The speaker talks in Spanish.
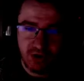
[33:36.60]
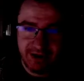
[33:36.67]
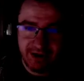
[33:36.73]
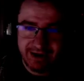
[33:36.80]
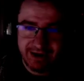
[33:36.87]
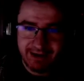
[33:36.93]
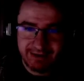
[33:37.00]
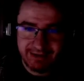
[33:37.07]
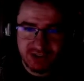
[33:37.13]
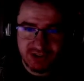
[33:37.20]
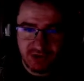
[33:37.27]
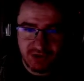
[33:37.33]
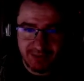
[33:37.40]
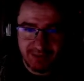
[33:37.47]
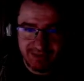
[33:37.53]
en la
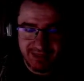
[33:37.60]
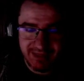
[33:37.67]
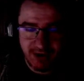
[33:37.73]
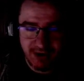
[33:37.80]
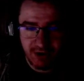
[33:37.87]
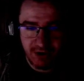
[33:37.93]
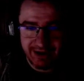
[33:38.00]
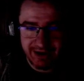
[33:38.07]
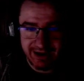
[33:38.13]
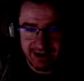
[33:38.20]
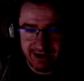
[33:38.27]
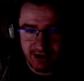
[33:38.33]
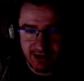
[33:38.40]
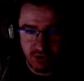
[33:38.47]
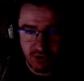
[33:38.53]
versión de PC con,
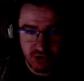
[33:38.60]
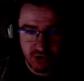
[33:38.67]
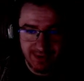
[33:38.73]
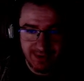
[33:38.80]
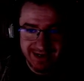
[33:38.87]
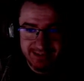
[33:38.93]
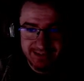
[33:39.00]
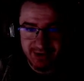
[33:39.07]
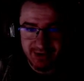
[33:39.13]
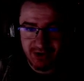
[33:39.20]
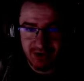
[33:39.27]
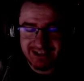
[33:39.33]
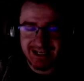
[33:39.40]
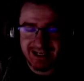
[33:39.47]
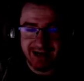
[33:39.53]
el, con todas las
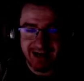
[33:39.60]
mejoras que